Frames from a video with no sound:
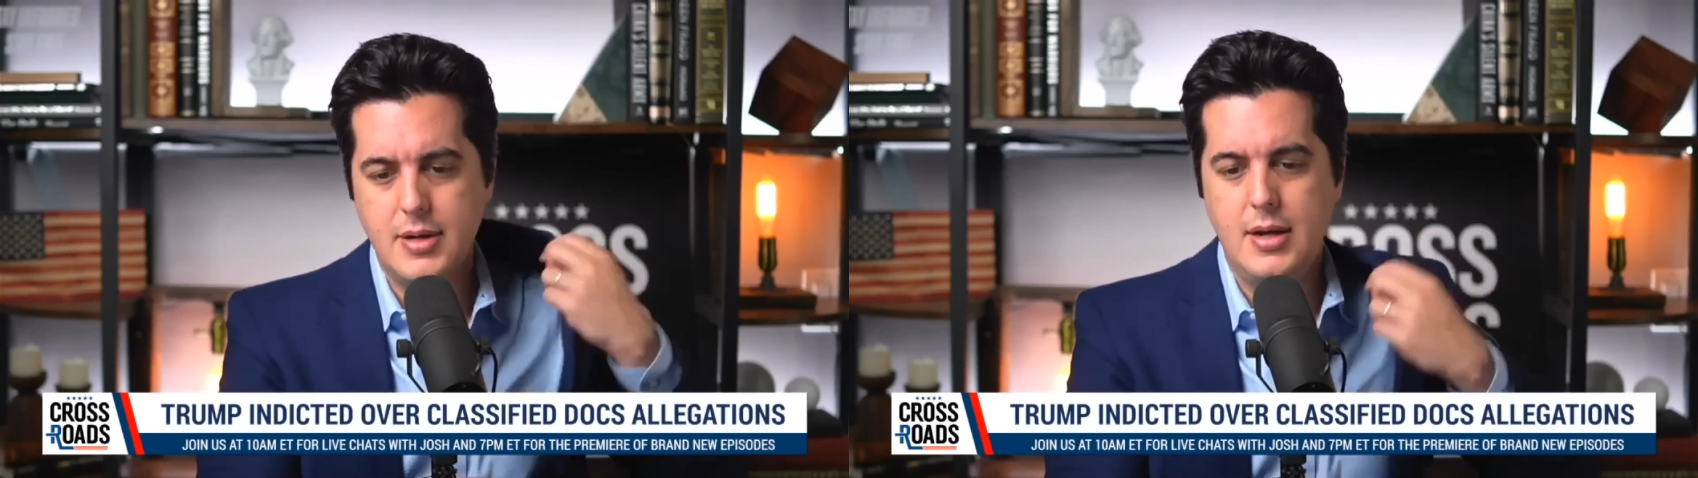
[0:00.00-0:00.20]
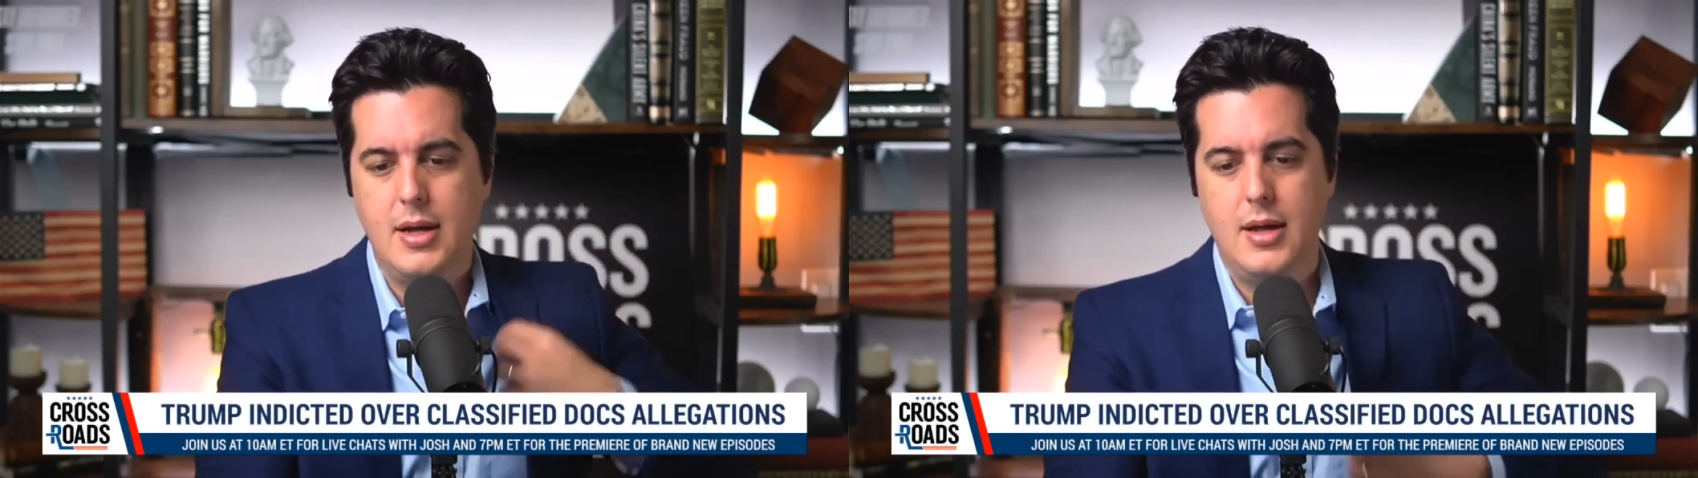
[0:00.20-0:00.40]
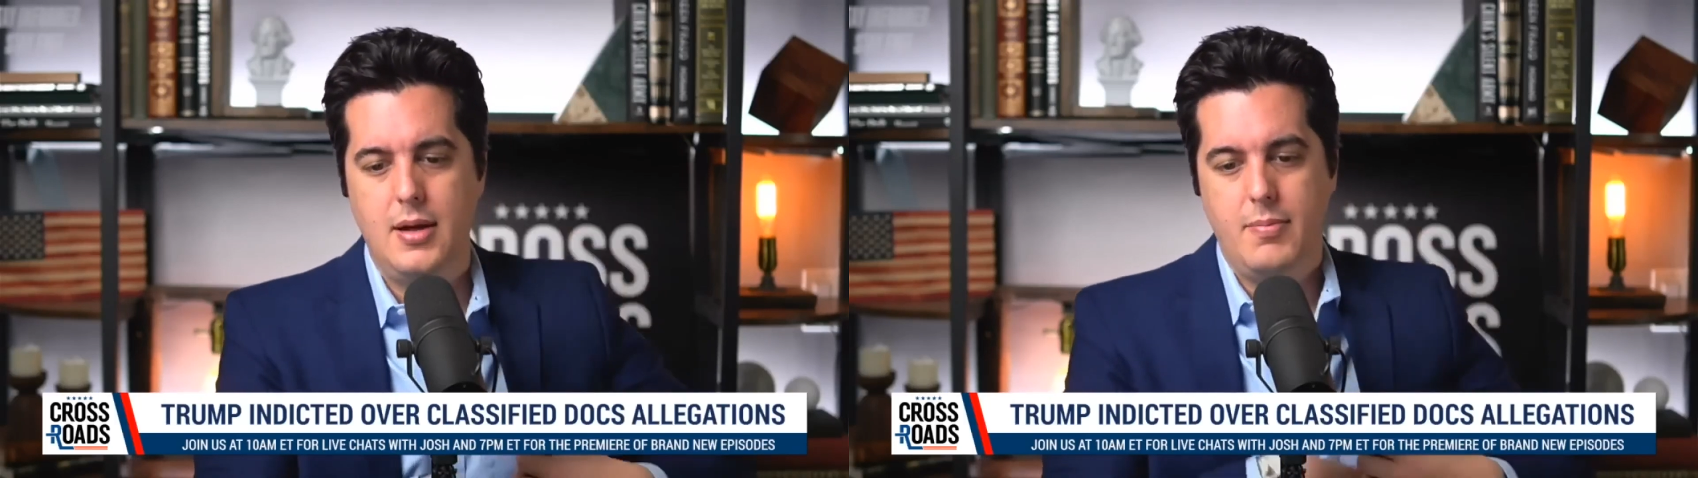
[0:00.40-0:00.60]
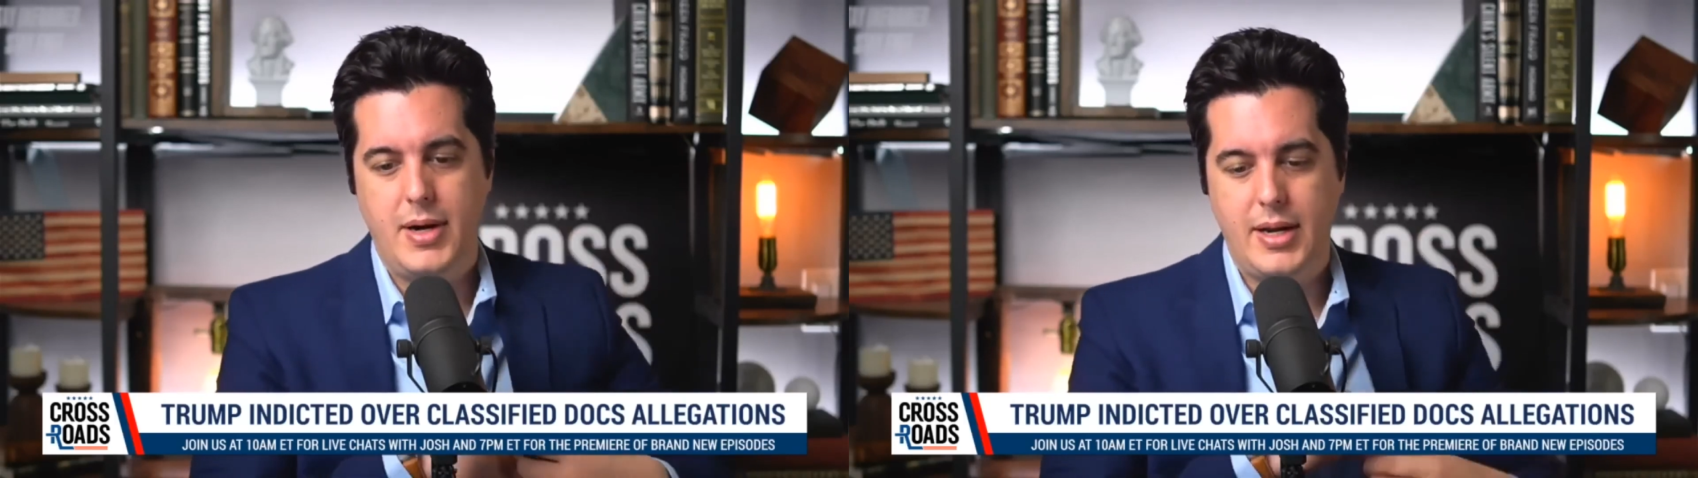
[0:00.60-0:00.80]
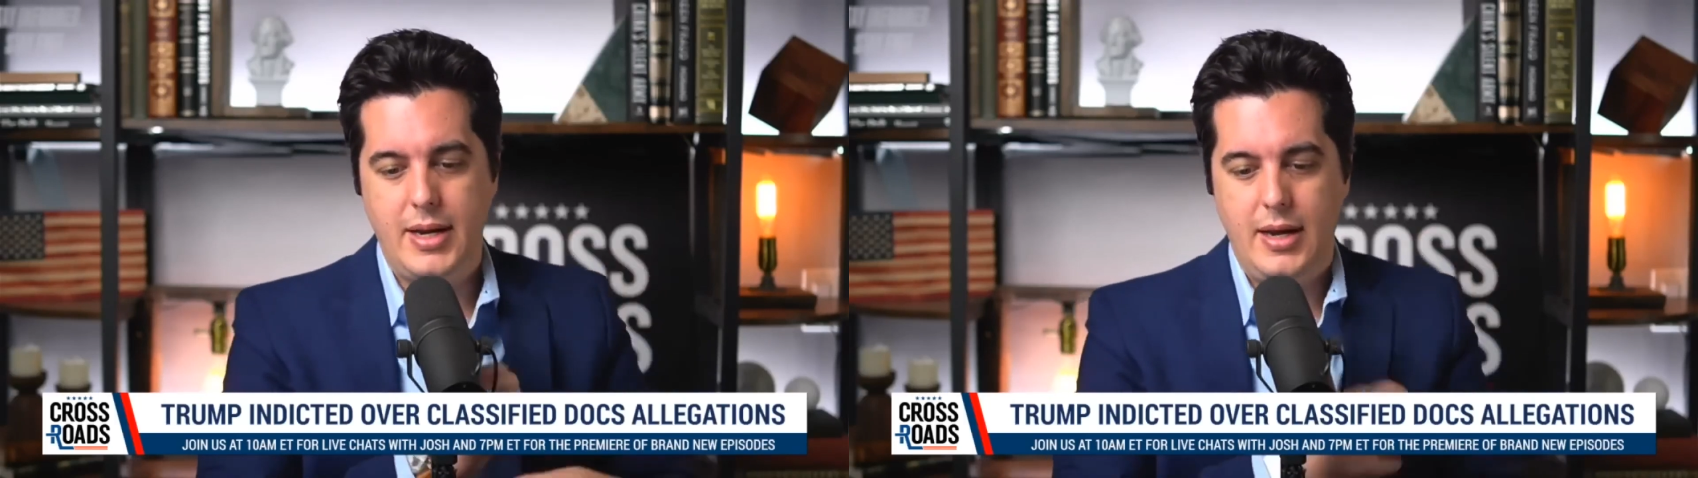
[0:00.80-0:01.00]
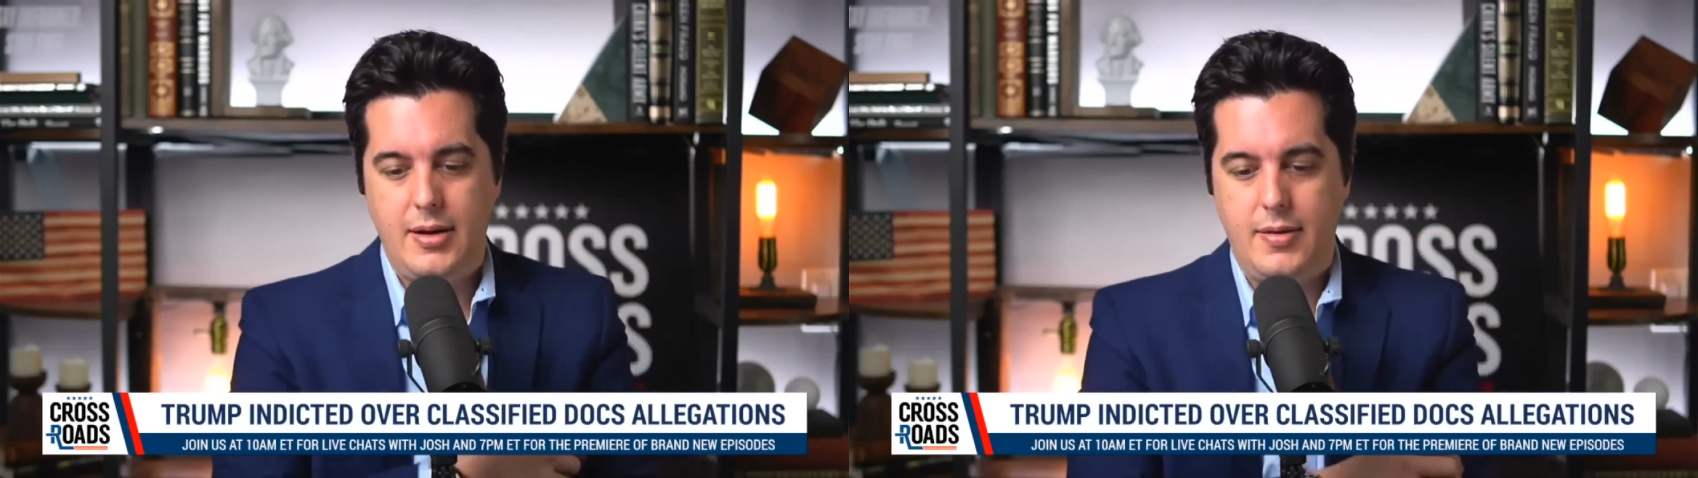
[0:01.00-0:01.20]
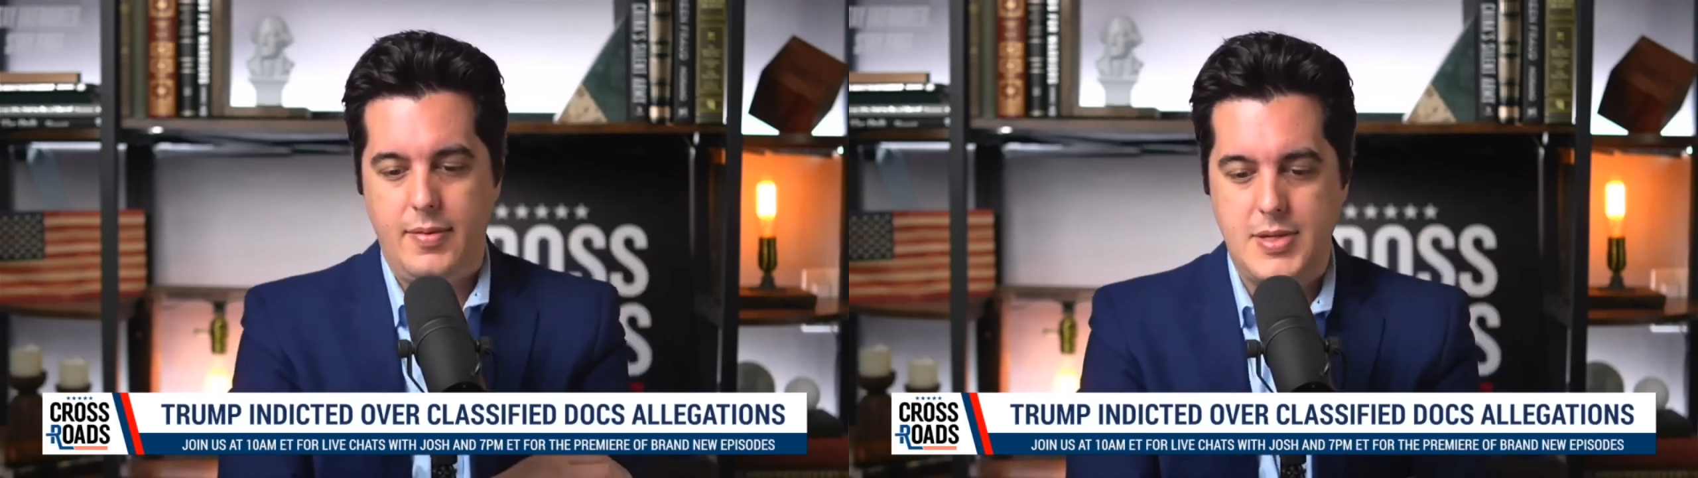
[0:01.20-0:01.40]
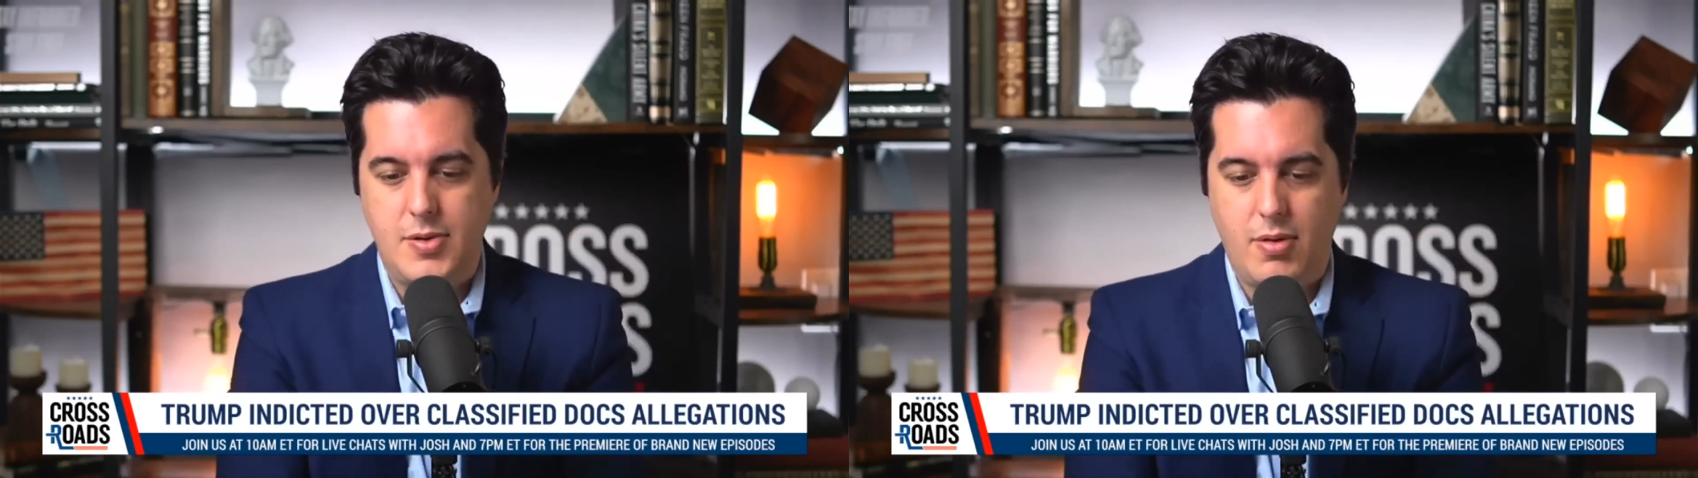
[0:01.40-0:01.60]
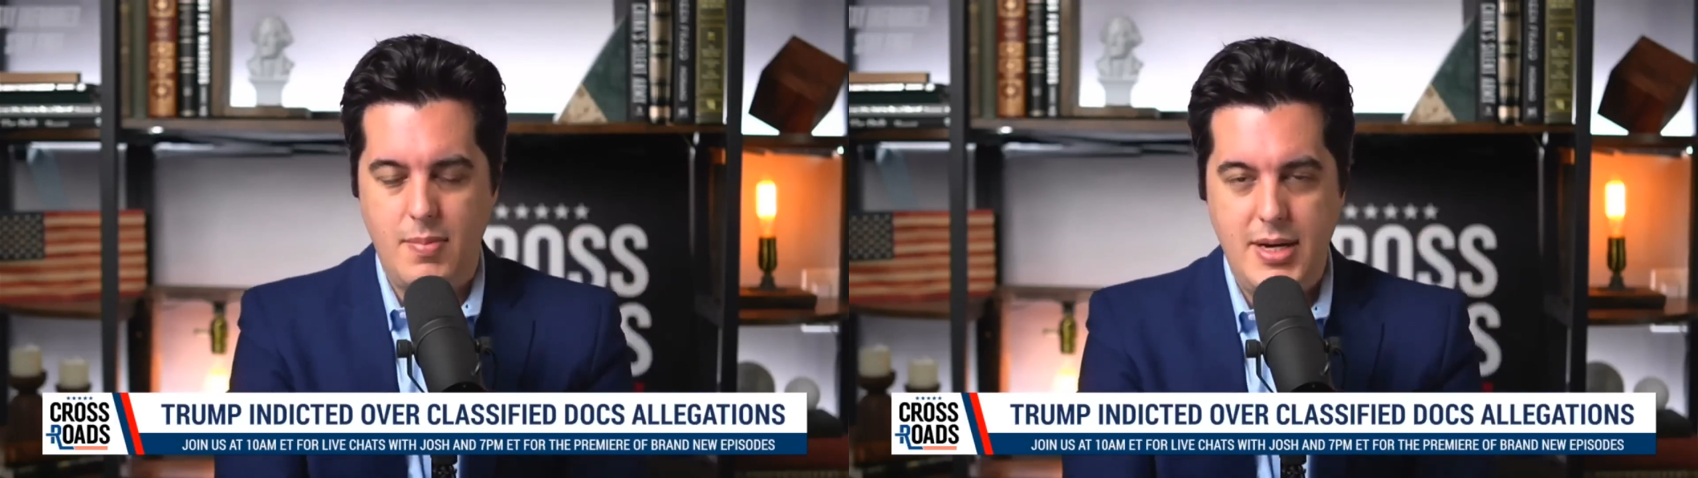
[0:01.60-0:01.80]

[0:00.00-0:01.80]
Daniels è spacciato.